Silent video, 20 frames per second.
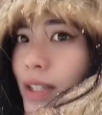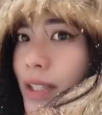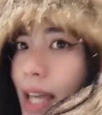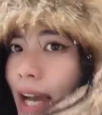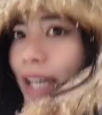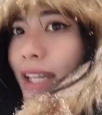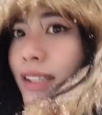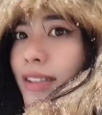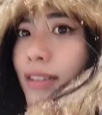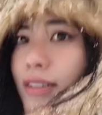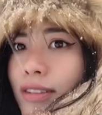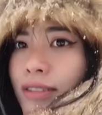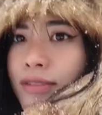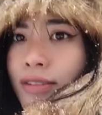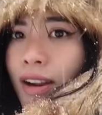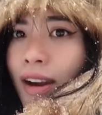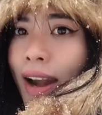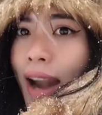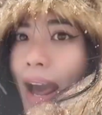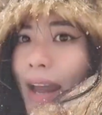thấy chưa
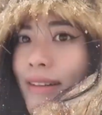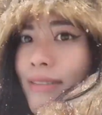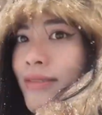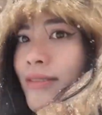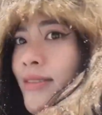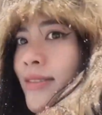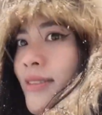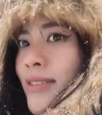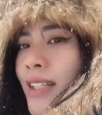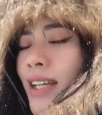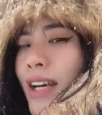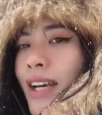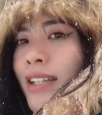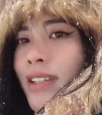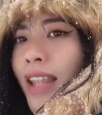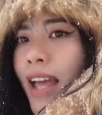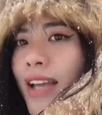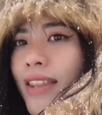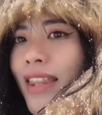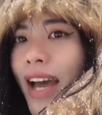nó lạnh
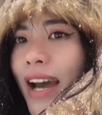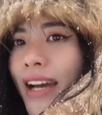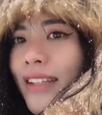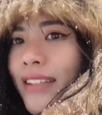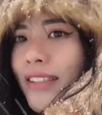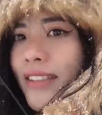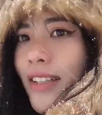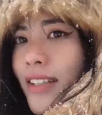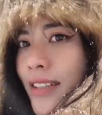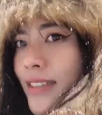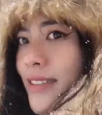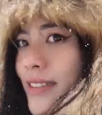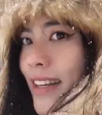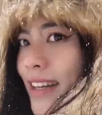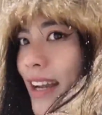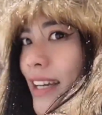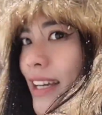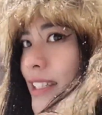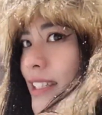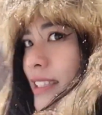tê tái chưa đây